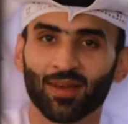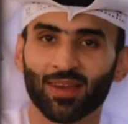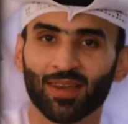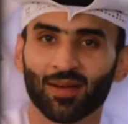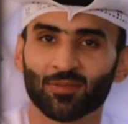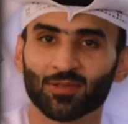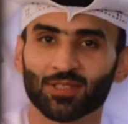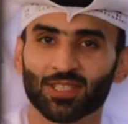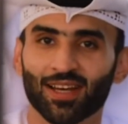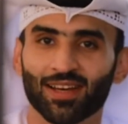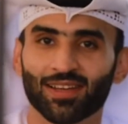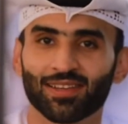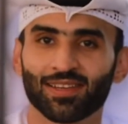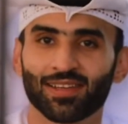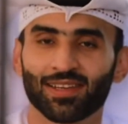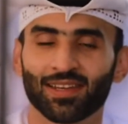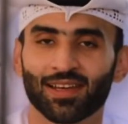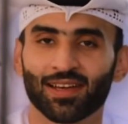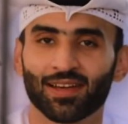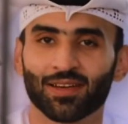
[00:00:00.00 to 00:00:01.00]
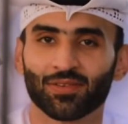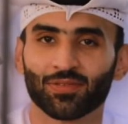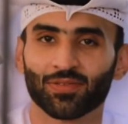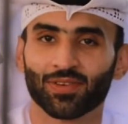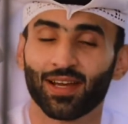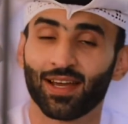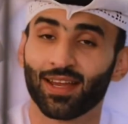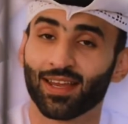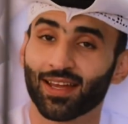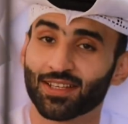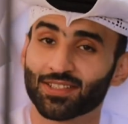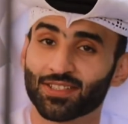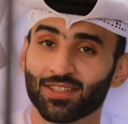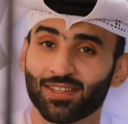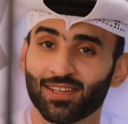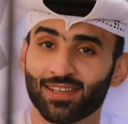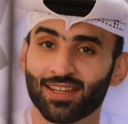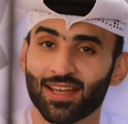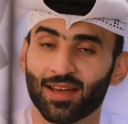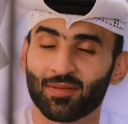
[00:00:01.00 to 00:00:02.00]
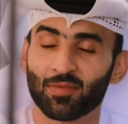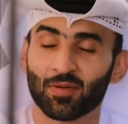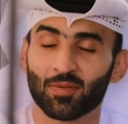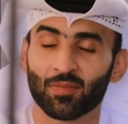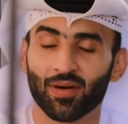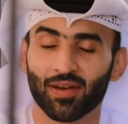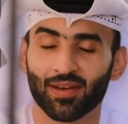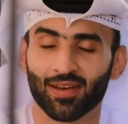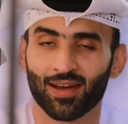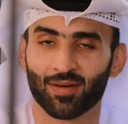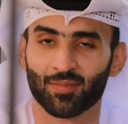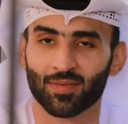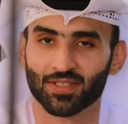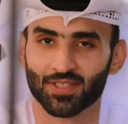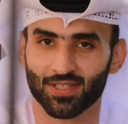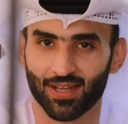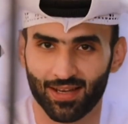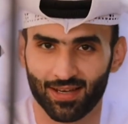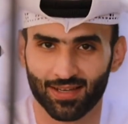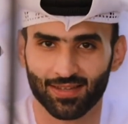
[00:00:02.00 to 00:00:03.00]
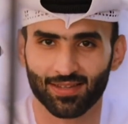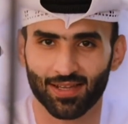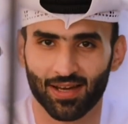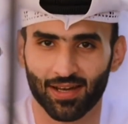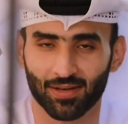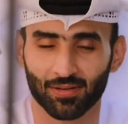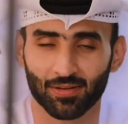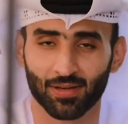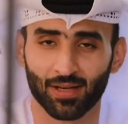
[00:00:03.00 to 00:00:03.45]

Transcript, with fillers: الله مشاهدينا في حلقة جديدة من برنامج أهل الدار